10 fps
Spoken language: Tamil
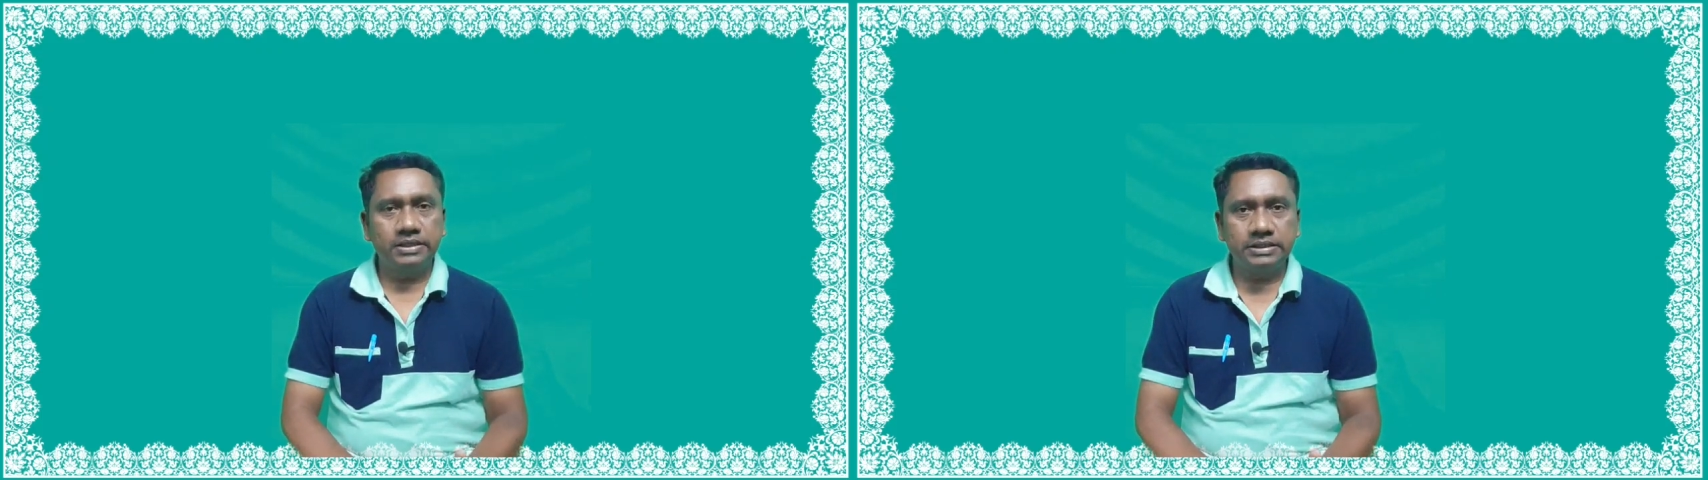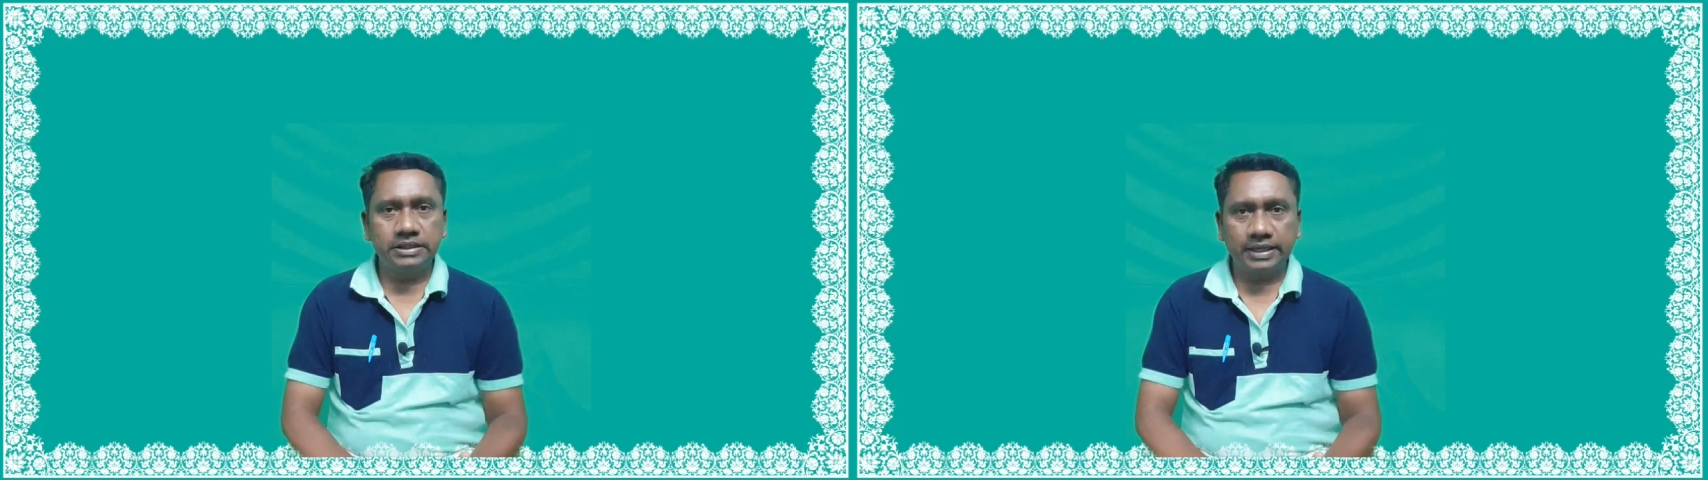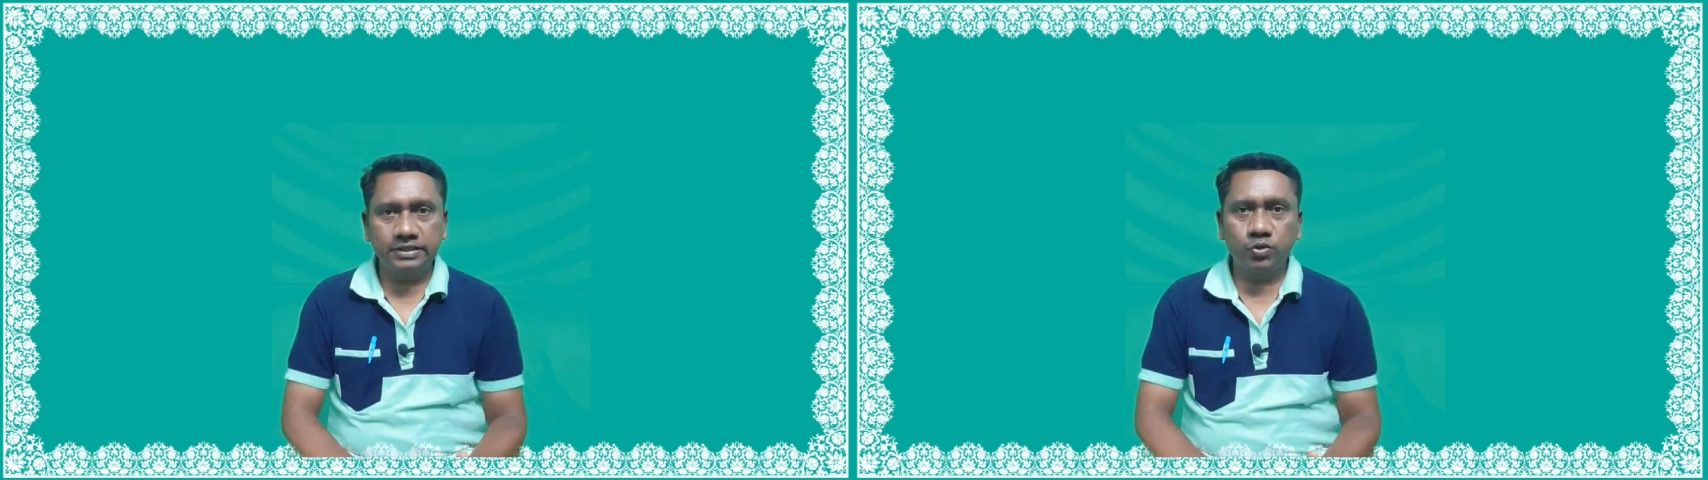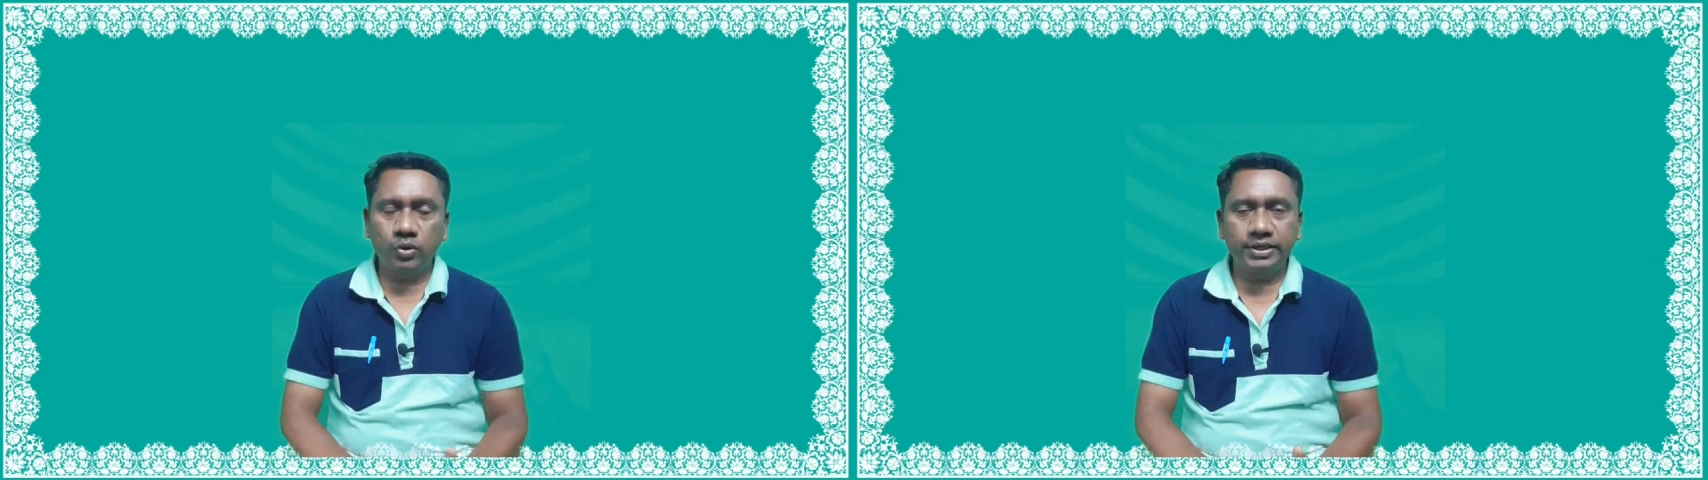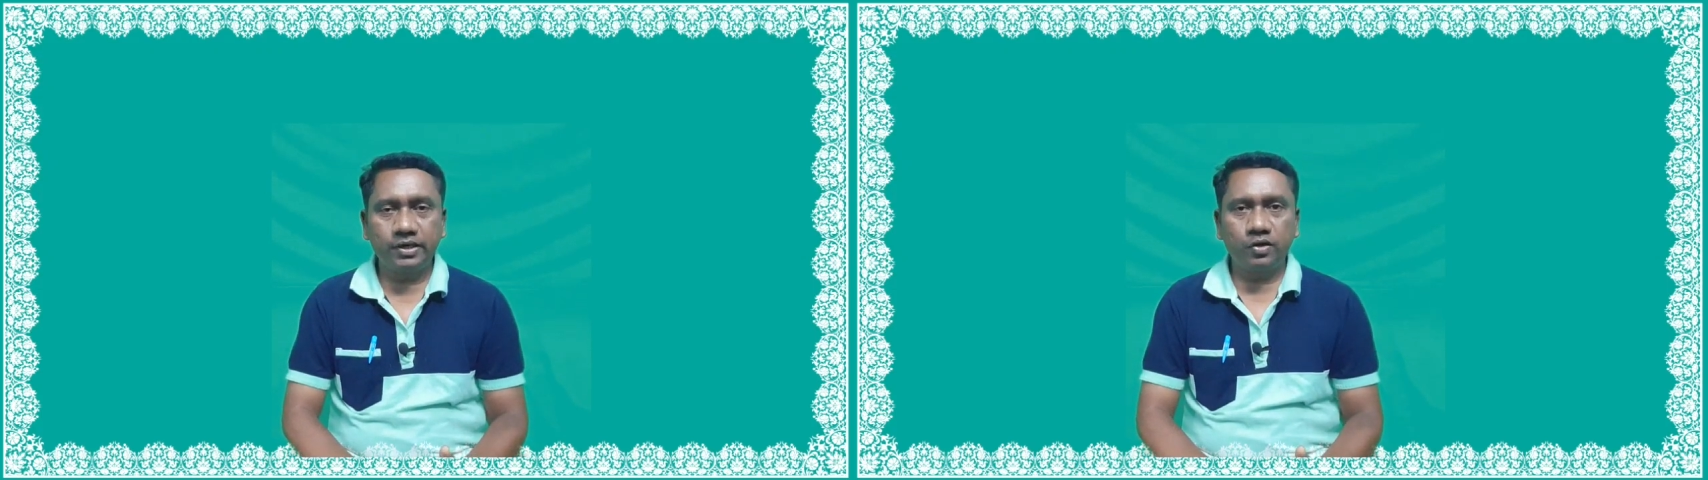இந்த
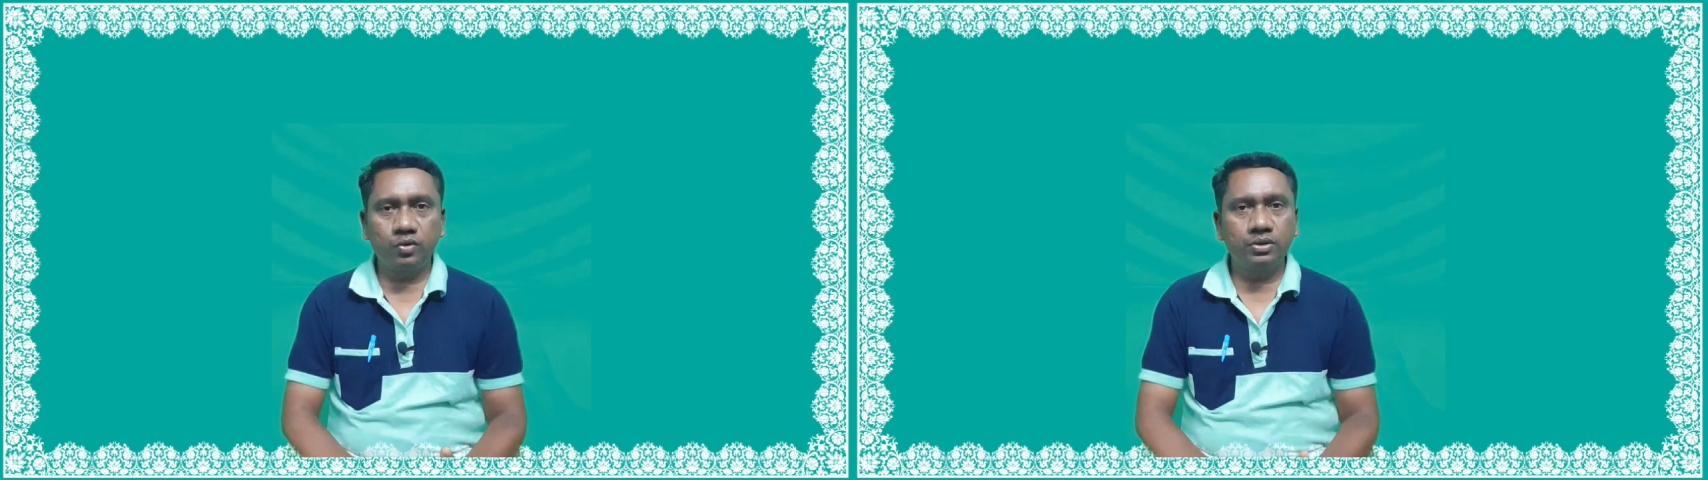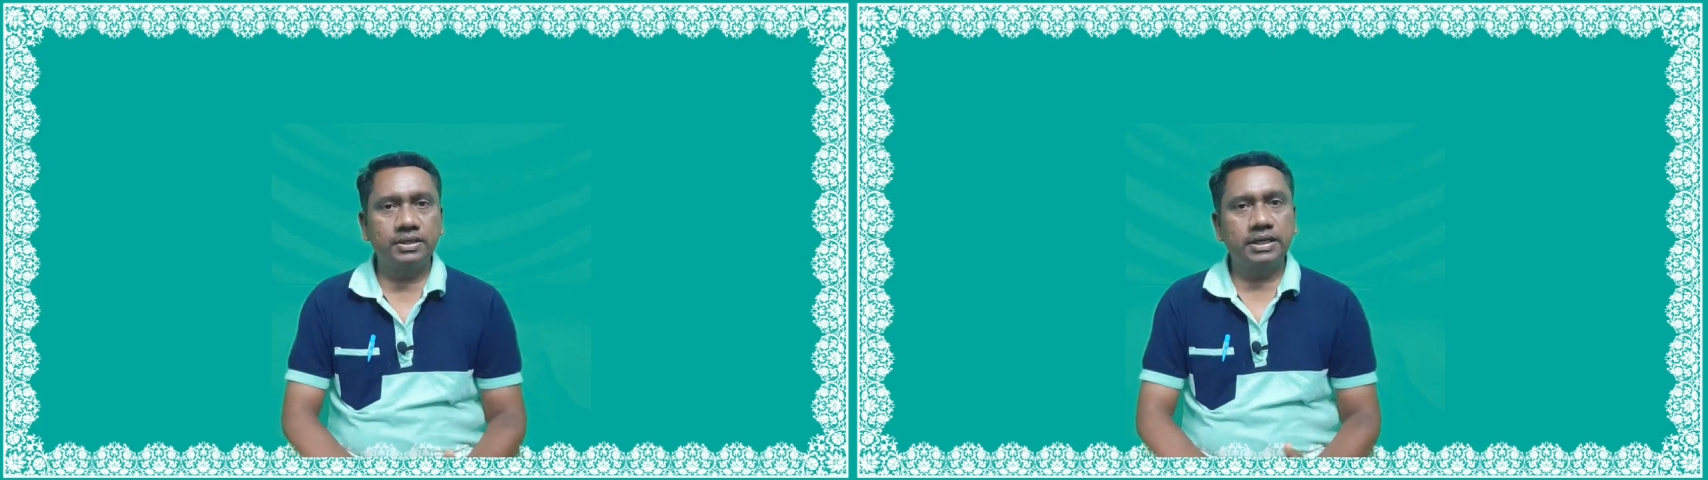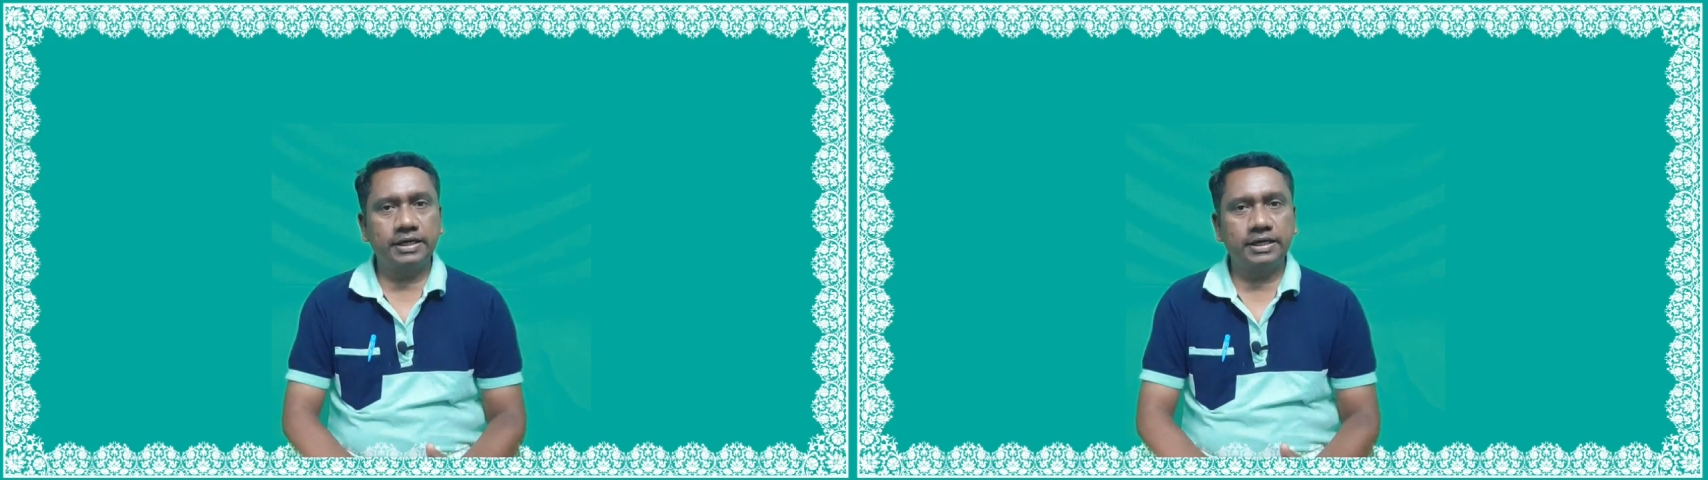ரேஞ்சுக்குள்ளே இருக்கிறவங்களுக்கு